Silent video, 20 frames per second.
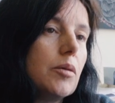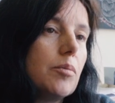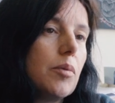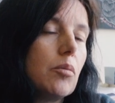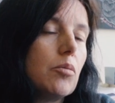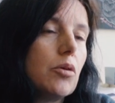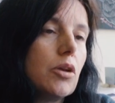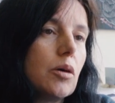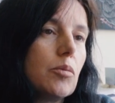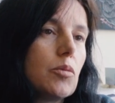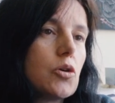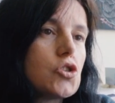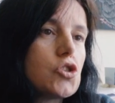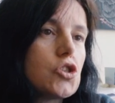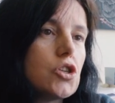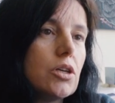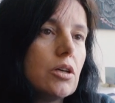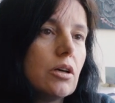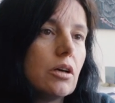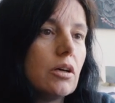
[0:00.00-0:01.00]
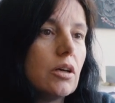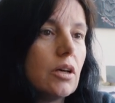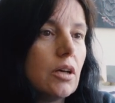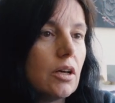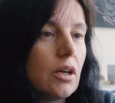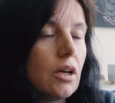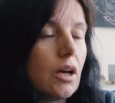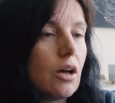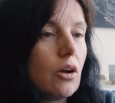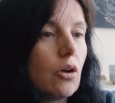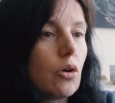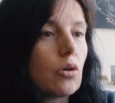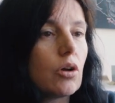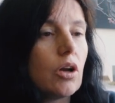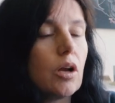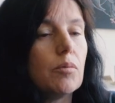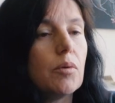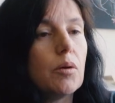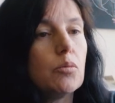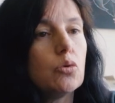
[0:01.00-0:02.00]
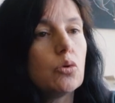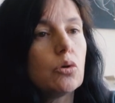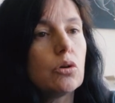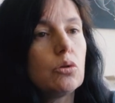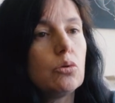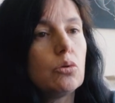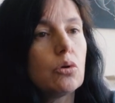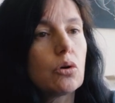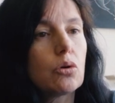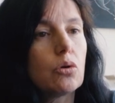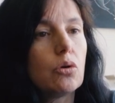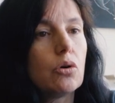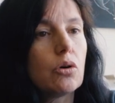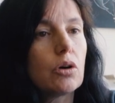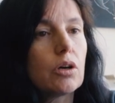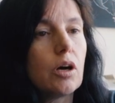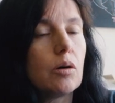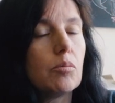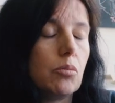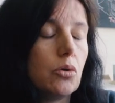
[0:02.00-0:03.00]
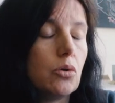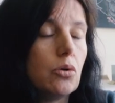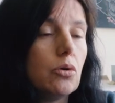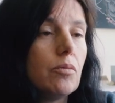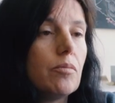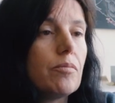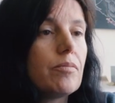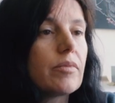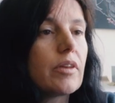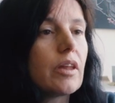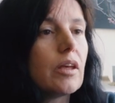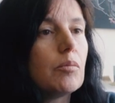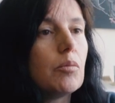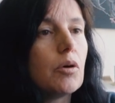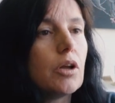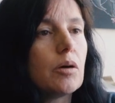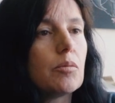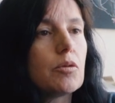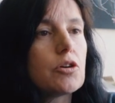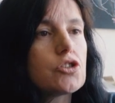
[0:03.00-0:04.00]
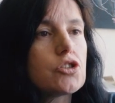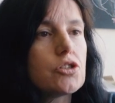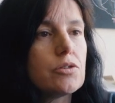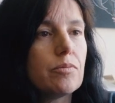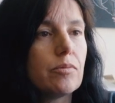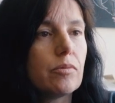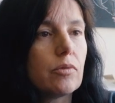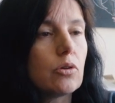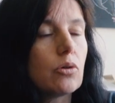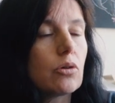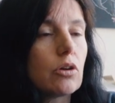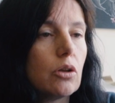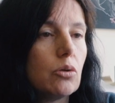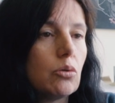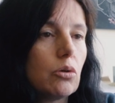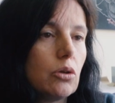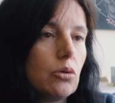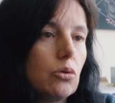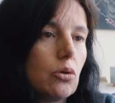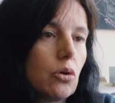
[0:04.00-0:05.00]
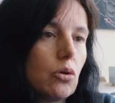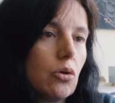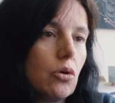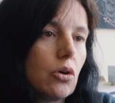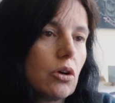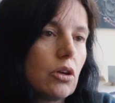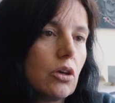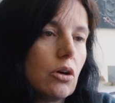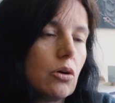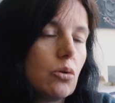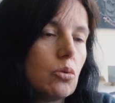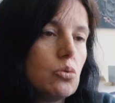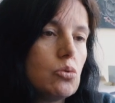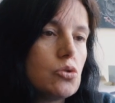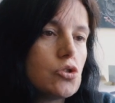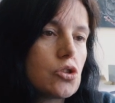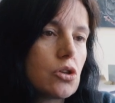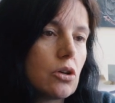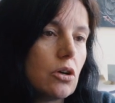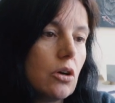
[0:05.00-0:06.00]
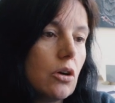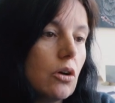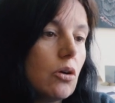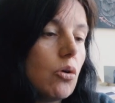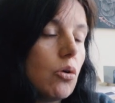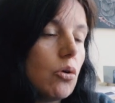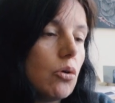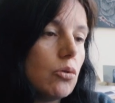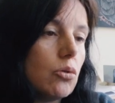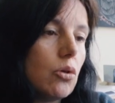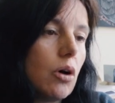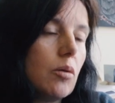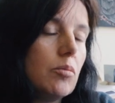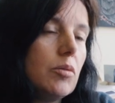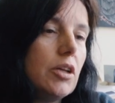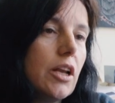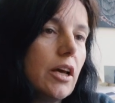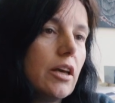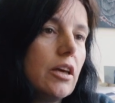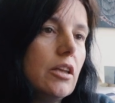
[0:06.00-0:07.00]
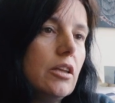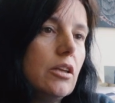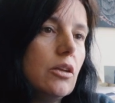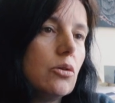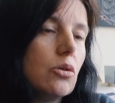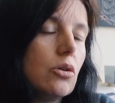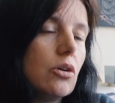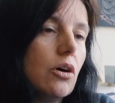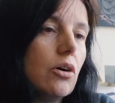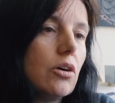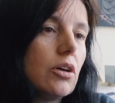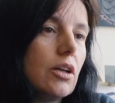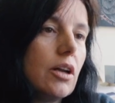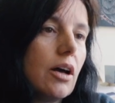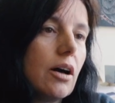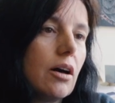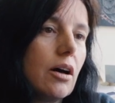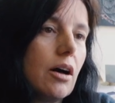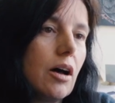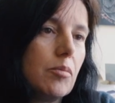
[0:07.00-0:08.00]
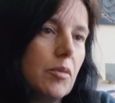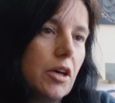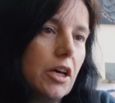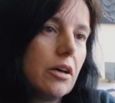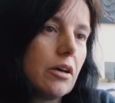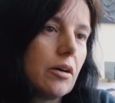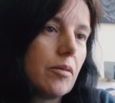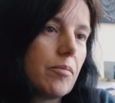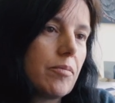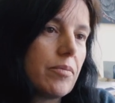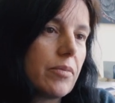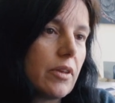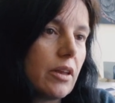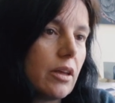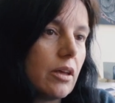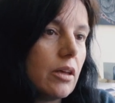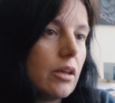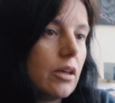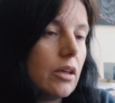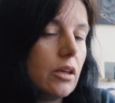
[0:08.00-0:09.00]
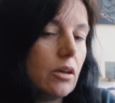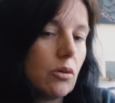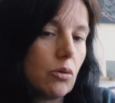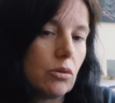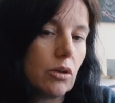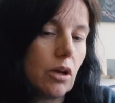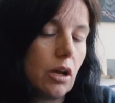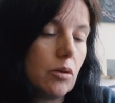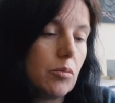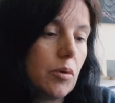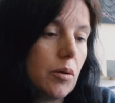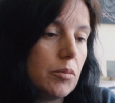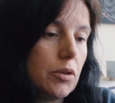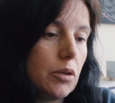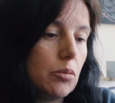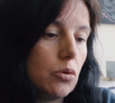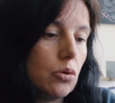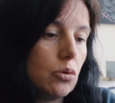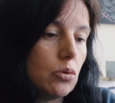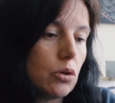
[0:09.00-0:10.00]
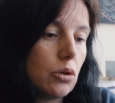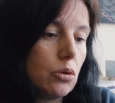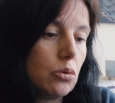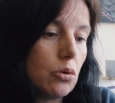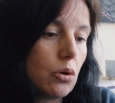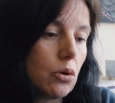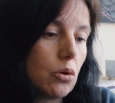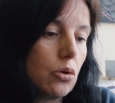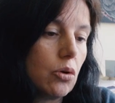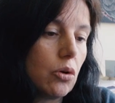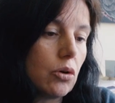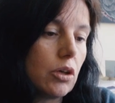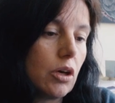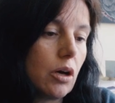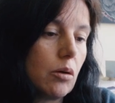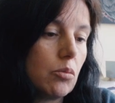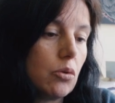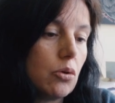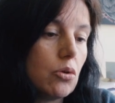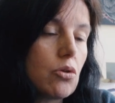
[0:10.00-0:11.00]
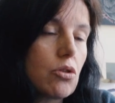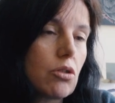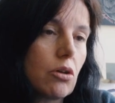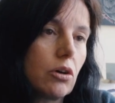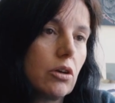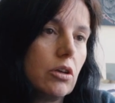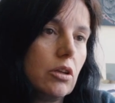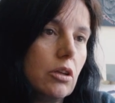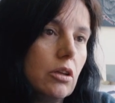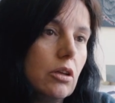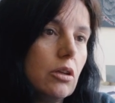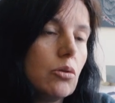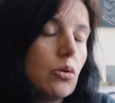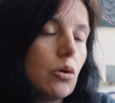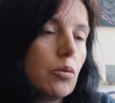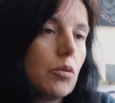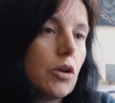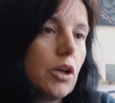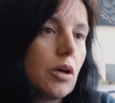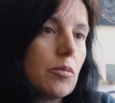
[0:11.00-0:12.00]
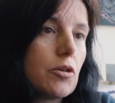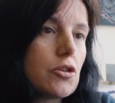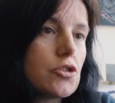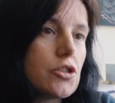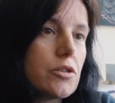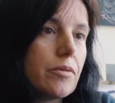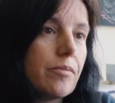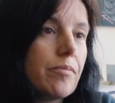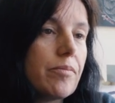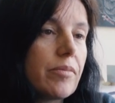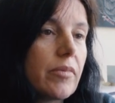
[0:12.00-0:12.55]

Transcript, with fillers: n'est pas bonne à manger, alors que la même nourriture colorée en bleu est bonne à manger. Donc la nourriture colorée en rouge, on aura mis de la quinine dedans qui la rend amère, et on a le même type de nourriture colorée en bleu sans quinine, donc bonne à manger.